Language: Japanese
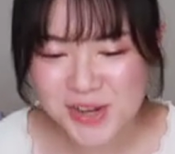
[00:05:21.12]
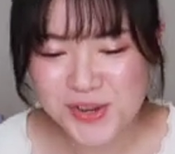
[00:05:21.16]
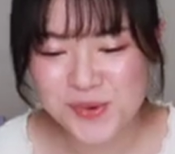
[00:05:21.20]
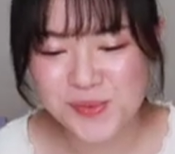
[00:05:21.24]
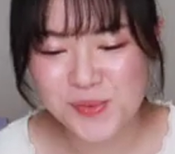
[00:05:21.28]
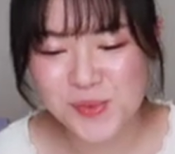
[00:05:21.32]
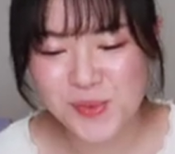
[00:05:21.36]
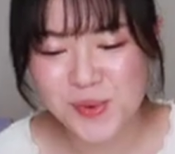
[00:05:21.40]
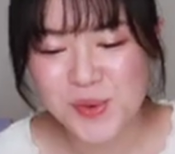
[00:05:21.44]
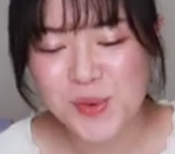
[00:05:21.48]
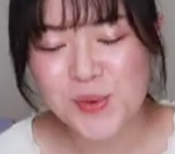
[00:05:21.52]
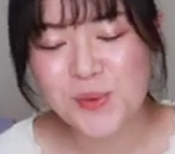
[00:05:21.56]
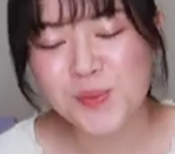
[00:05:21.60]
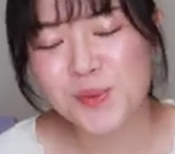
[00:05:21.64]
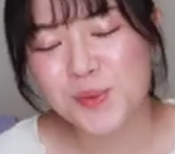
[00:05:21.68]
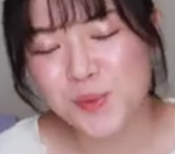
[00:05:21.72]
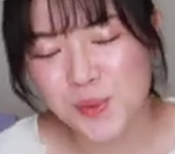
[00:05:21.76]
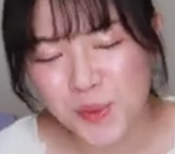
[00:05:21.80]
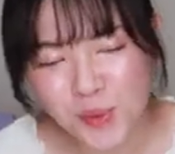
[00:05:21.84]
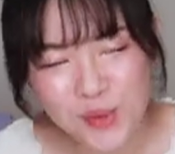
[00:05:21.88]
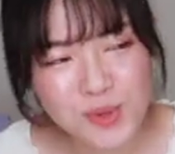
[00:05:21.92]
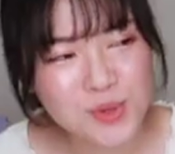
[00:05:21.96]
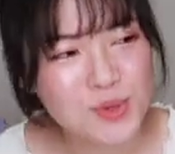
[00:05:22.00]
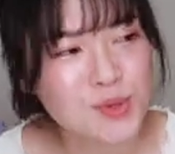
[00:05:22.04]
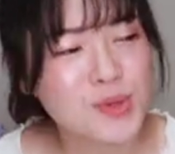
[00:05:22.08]
もう、もう
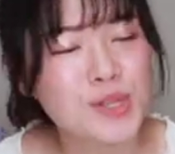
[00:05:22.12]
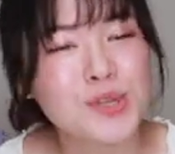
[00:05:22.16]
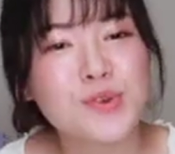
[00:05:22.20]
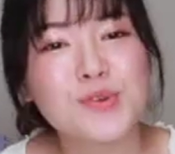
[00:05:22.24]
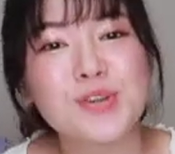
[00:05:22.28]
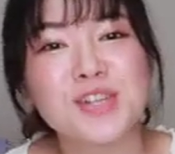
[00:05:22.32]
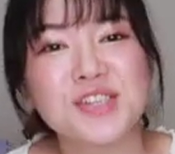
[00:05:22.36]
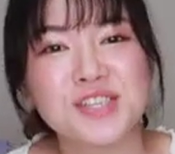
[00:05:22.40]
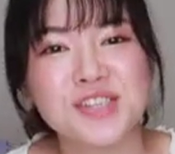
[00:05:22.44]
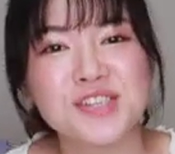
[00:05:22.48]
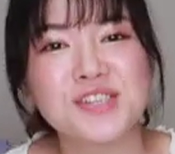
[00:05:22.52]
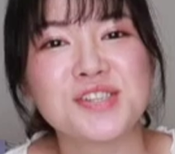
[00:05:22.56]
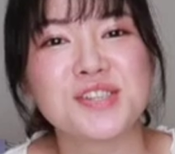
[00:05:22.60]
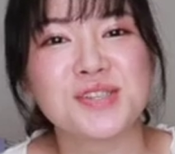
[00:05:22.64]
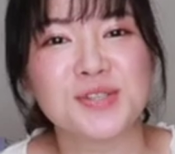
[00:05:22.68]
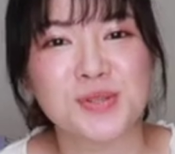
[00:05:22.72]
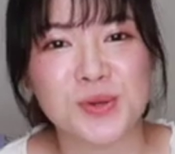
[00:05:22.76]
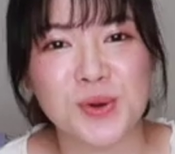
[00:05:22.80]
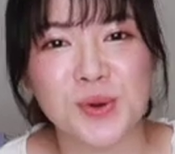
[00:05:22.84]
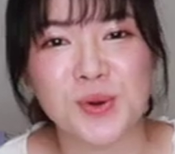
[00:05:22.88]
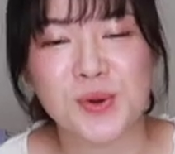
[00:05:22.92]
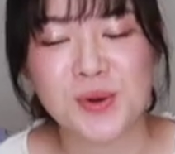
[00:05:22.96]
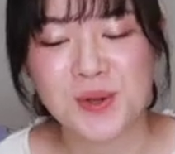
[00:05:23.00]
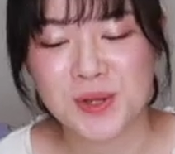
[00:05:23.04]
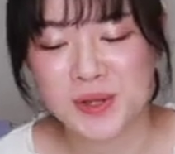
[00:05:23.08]
本当に嬉しいんです
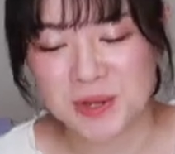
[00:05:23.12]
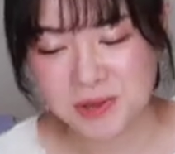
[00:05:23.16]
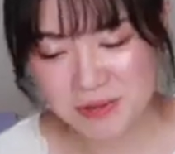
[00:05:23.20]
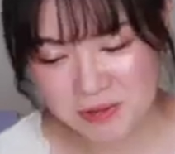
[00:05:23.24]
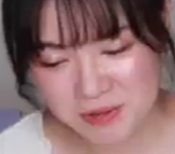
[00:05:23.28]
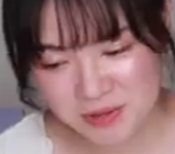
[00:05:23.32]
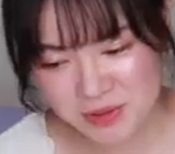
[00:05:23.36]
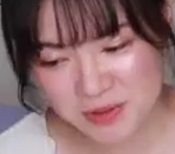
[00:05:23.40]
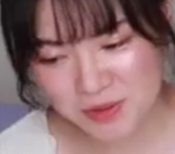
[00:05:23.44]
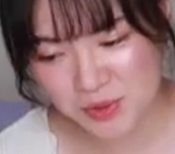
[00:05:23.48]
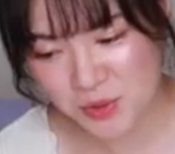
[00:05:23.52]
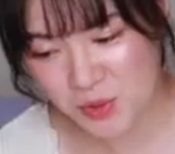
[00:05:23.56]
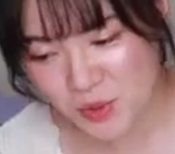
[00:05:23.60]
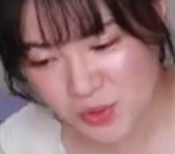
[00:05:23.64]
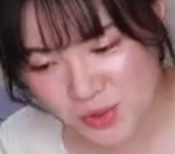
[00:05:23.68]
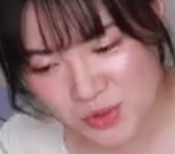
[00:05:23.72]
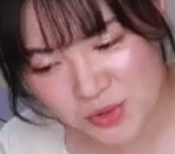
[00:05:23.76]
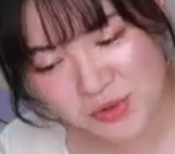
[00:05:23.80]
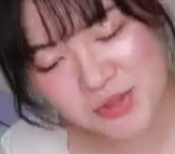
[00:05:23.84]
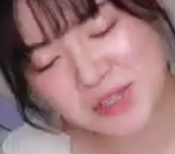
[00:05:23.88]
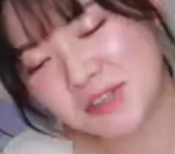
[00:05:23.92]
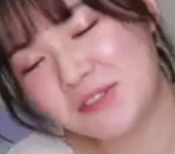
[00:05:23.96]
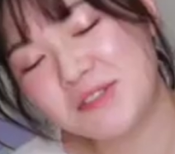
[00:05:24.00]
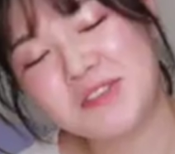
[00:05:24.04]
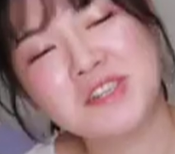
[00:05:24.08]
よ。うん、本
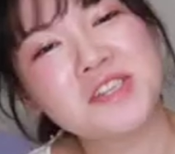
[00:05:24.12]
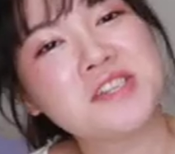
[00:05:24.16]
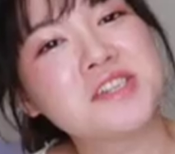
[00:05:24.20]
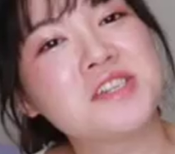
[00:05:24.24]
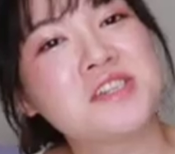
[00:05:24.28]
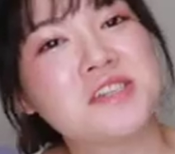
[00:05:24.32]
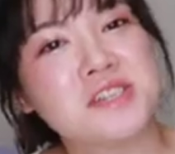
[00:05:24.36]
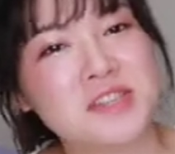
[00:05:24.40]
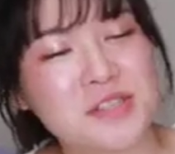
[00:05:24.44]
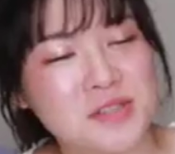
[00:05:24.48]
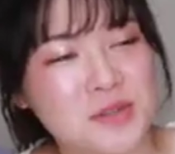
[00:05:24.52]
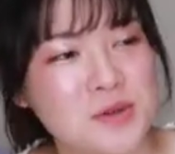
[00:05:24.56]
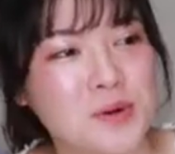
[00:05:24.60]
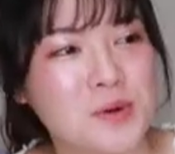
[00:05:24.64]
当に嬉しいんです